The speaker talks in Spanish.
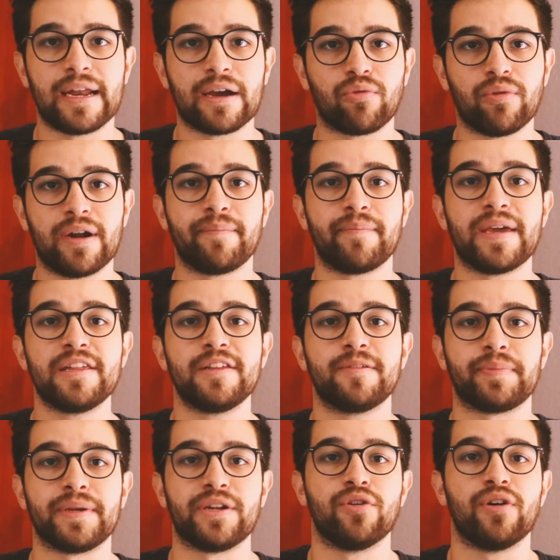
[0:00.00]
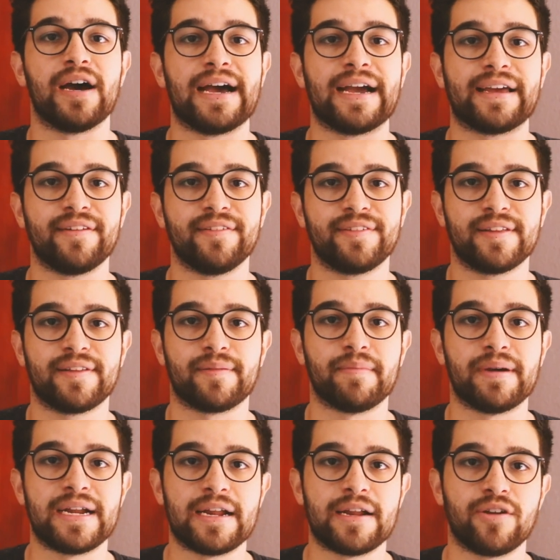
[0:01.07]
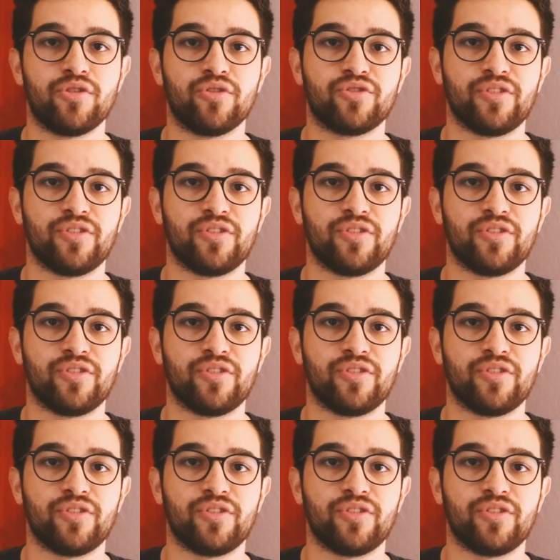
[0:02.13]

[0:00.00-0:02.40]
la cual me inspiró a que esta semana no